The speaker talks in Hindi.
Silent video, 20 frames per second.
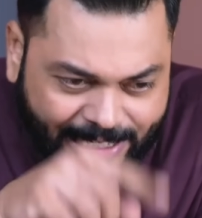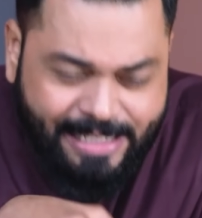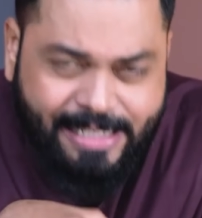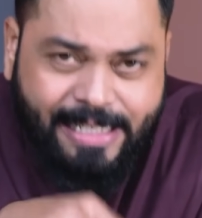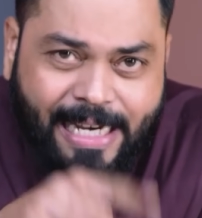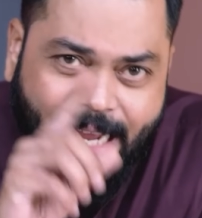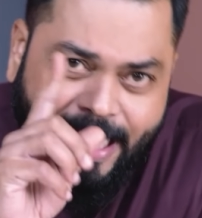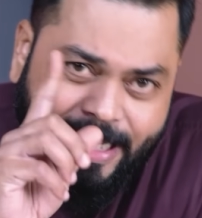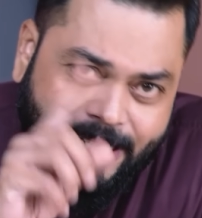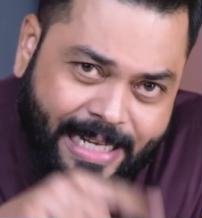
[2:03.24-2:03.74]

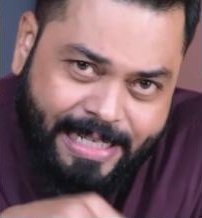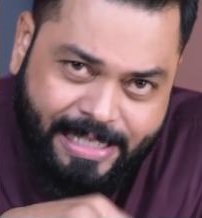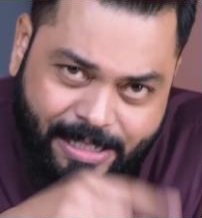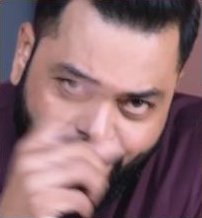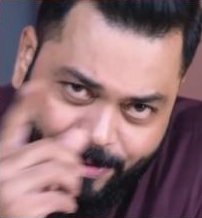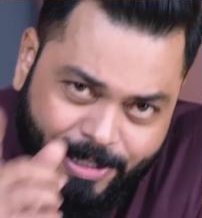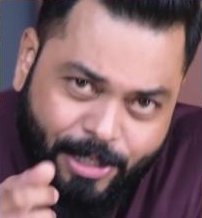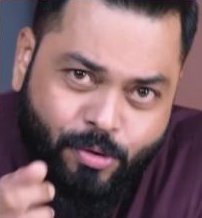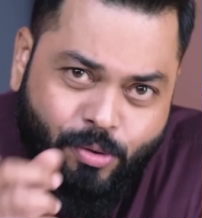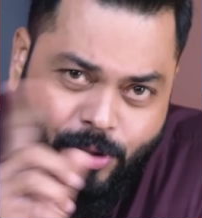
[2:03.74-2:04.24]
लिस्ट आहे
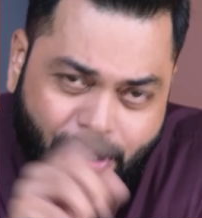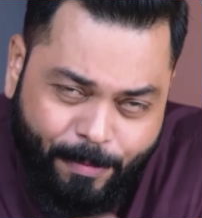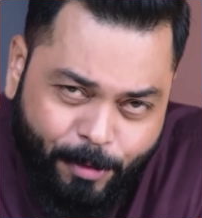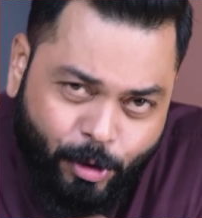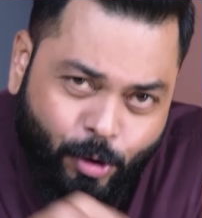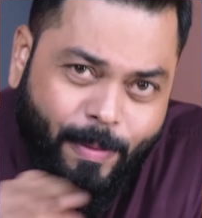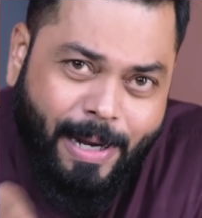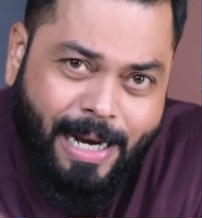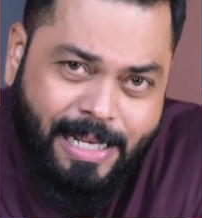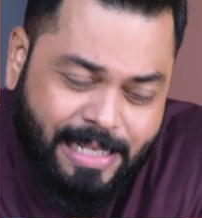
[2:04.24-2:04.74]
त्याच्यामध्ये सुद्धा मी
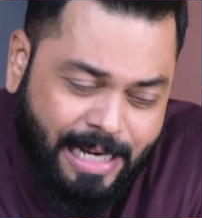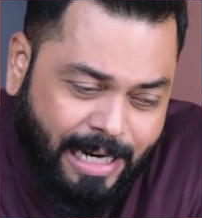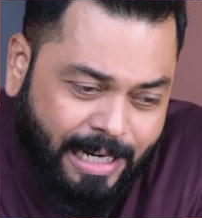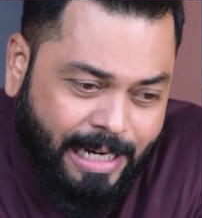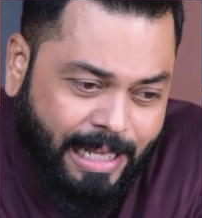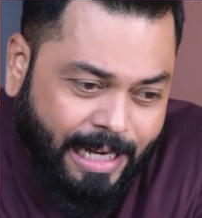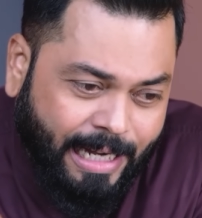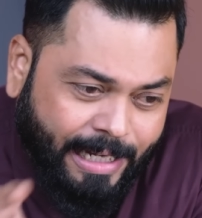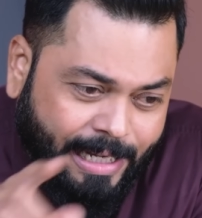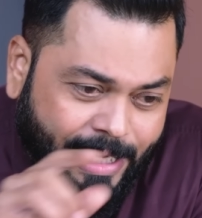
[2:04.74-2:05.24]
तुम्हाला
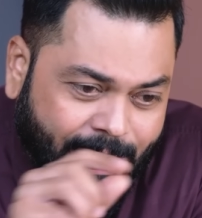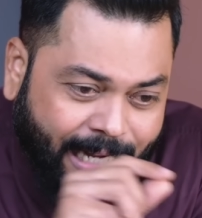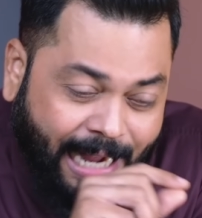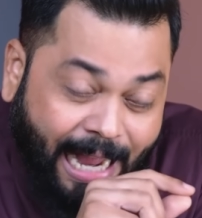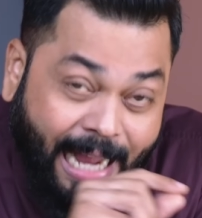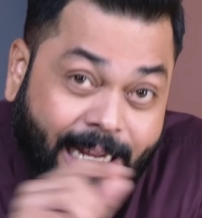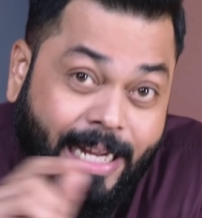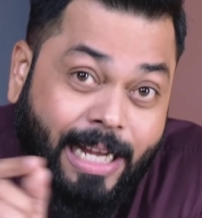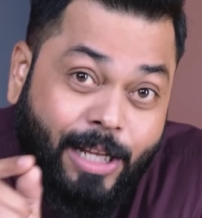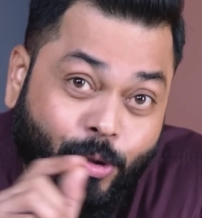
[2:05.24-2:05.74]
सांगणार आहे की
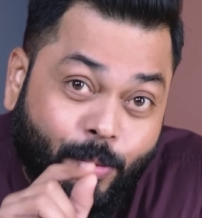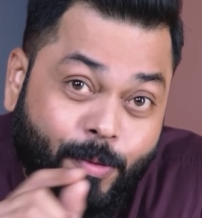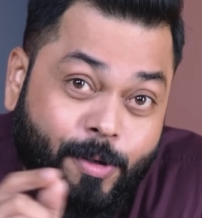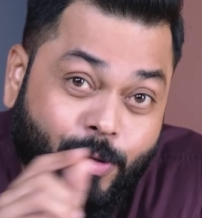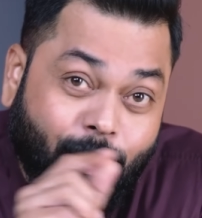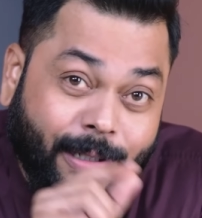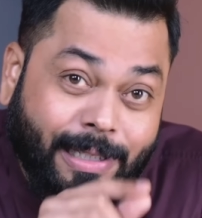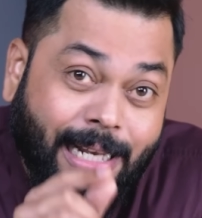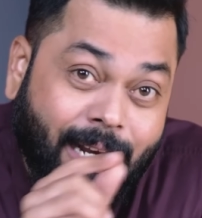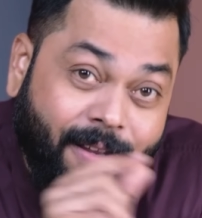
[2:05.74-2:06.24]
काय काय तुम्ही
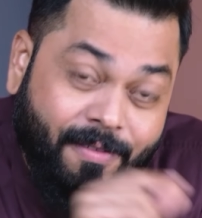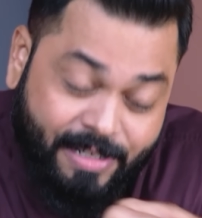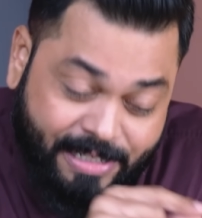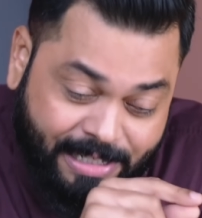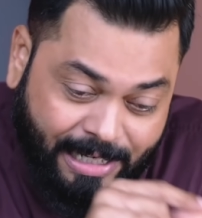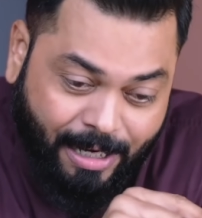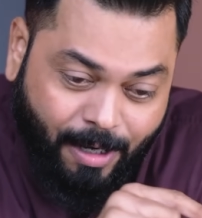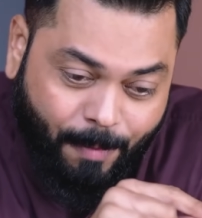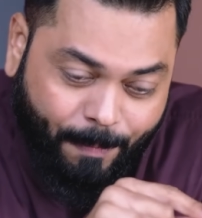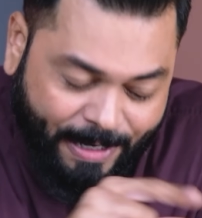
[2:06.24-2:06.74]
स्वतःला
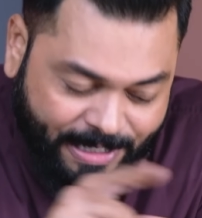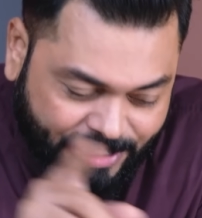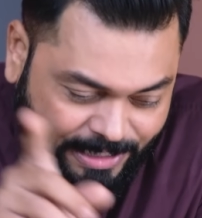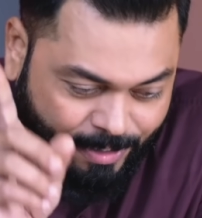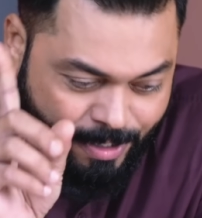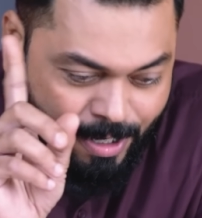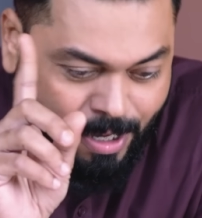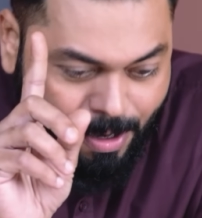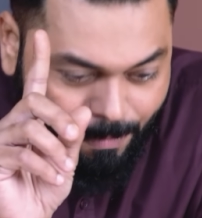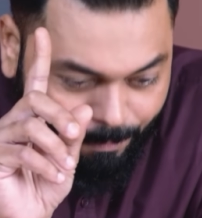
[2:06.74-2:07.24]
विचारलं पाहिजे
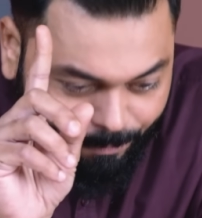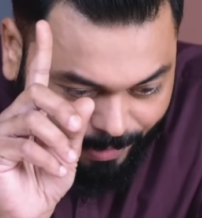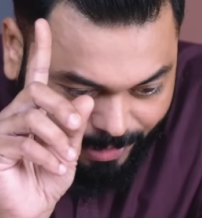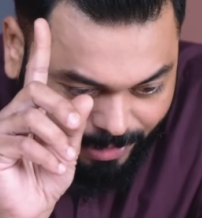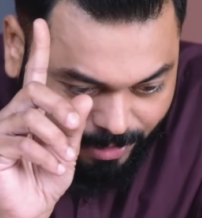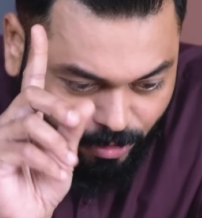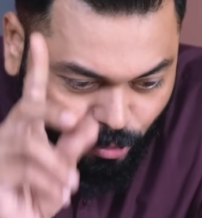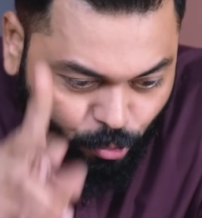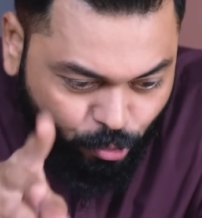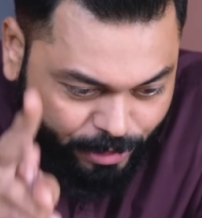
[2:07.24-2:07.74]

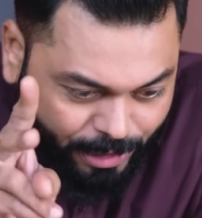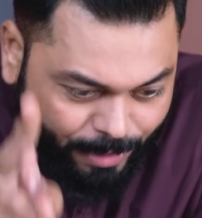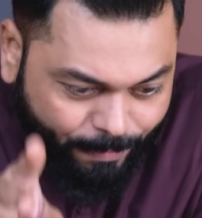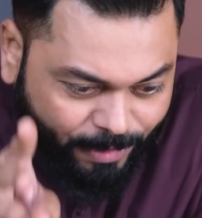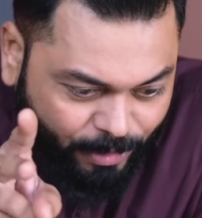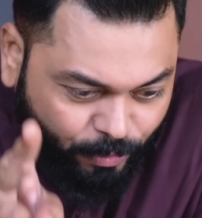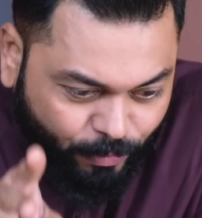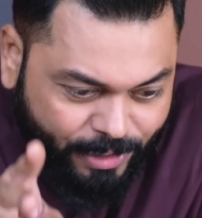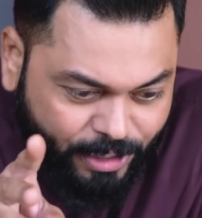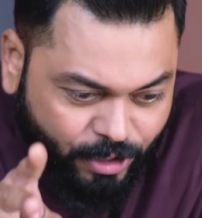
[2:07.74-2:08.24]
पण दुसरी
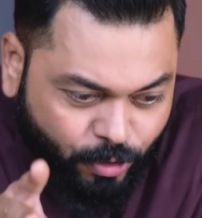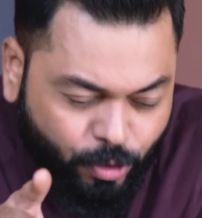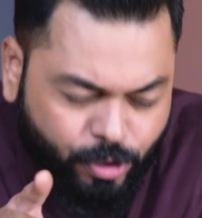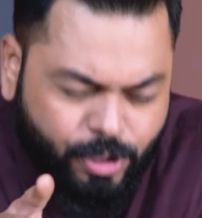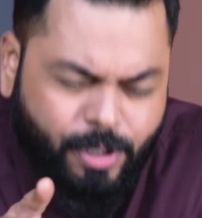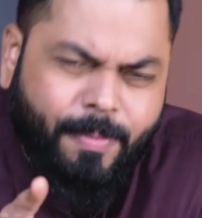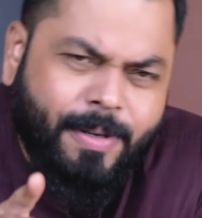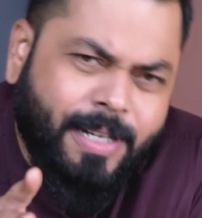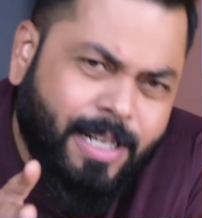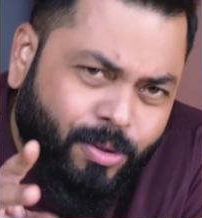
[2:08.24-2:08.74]
महत्त्वाची
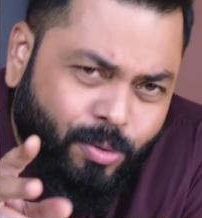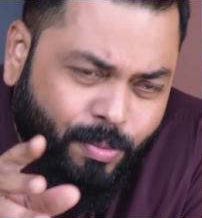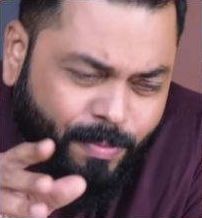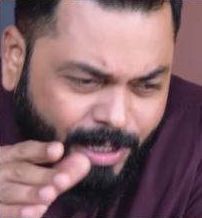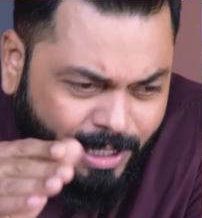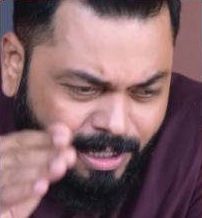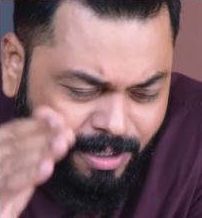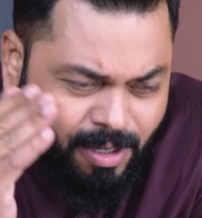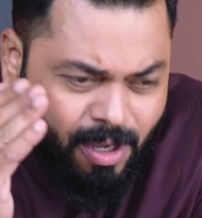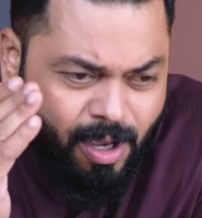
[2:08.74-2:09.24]
गोष्ट म्हणजे
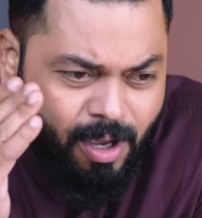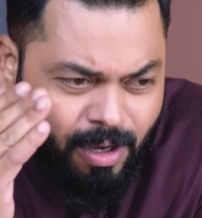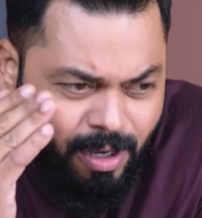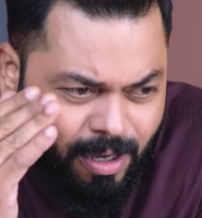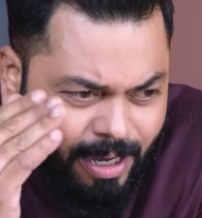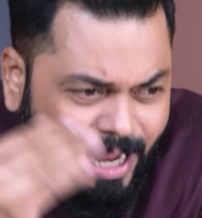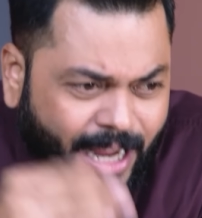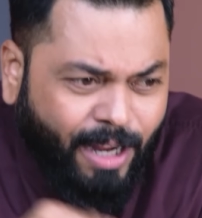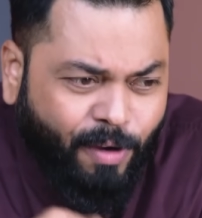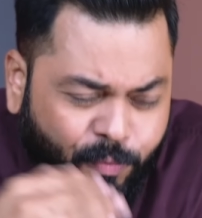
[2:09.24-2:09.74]
तुम्ही
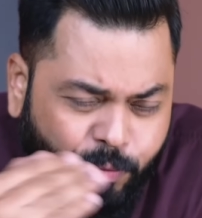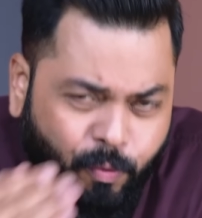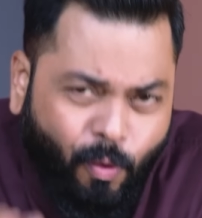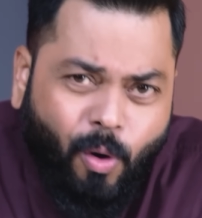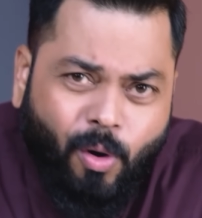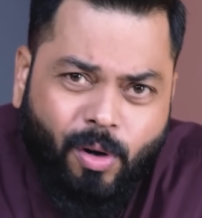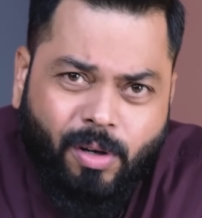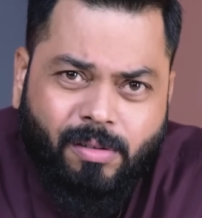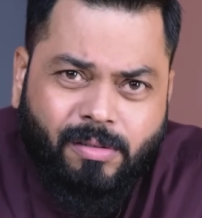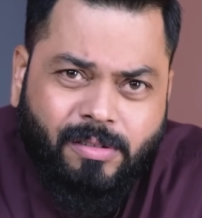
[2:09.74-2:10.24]
एक
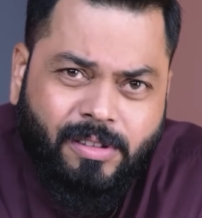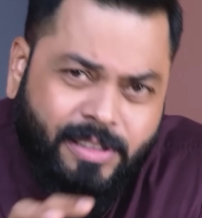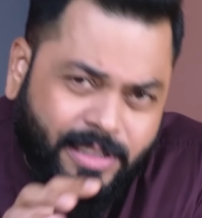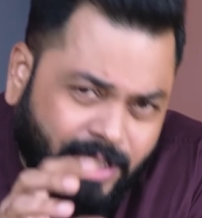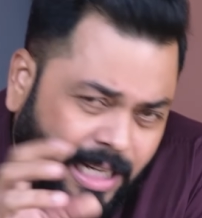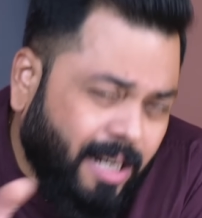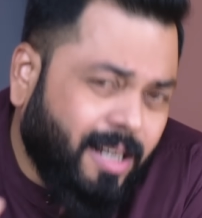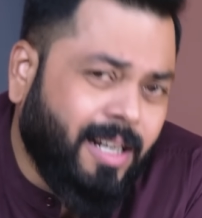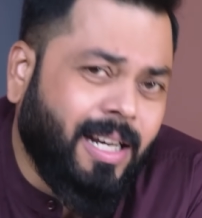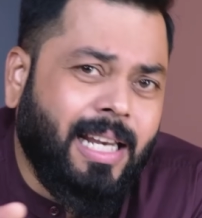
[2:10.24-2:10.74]
फोन
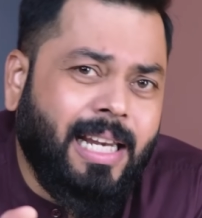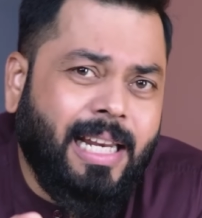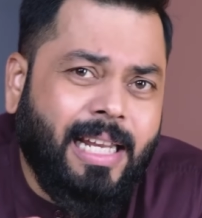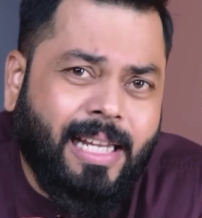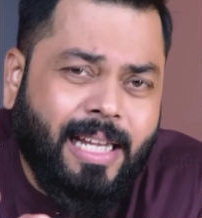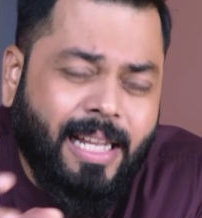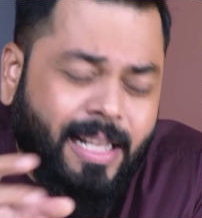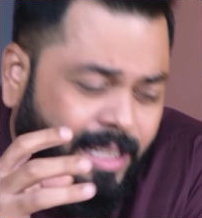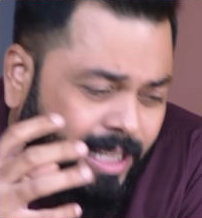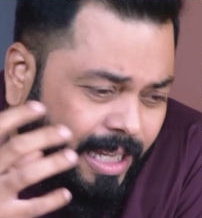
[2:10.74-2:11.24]
जनरली
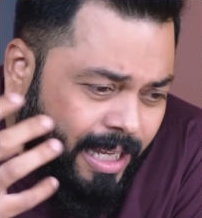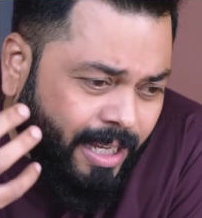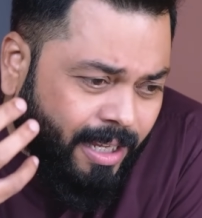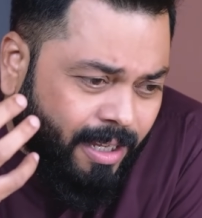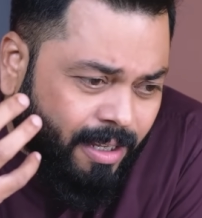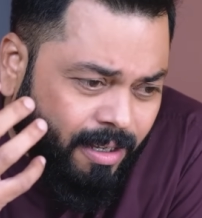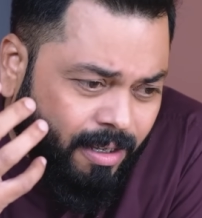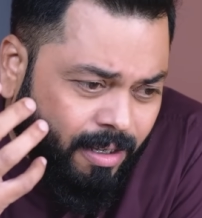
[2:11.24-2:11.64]
किती